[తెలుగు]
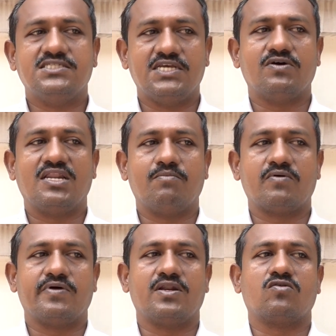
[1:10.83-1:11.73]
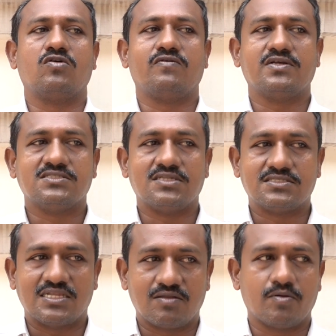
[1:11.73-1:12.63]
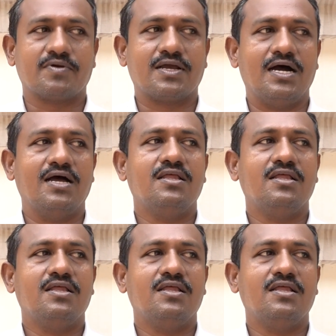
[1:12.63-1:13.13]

జీవో నెంబర్ వన్ కొట్టివేసిన సందర్భంగా